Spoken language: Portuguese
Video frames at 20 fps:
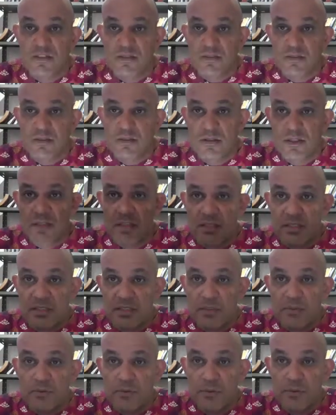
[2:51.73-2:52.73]
da sociedade
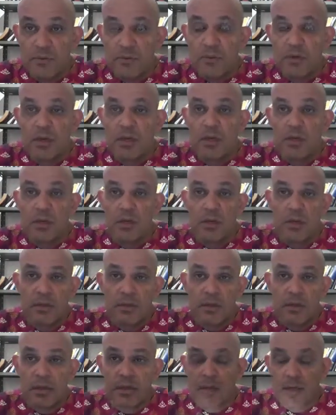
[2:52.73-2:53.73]
civil
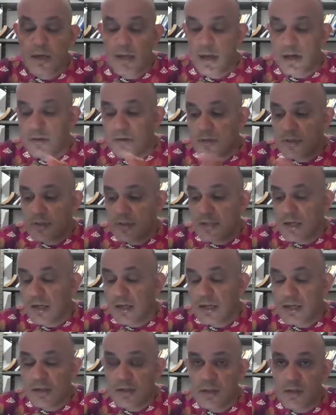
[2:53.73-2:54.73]
né, claro,
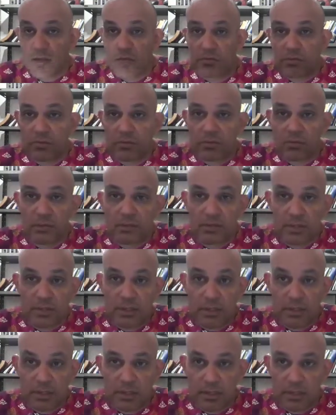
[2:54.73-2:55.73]
destacando alguns,
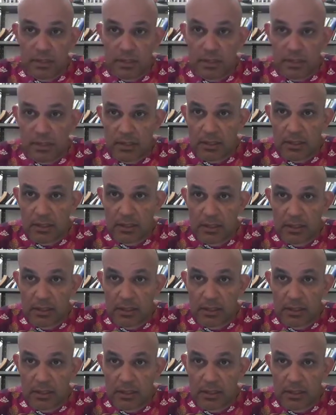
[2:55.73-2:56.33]
é,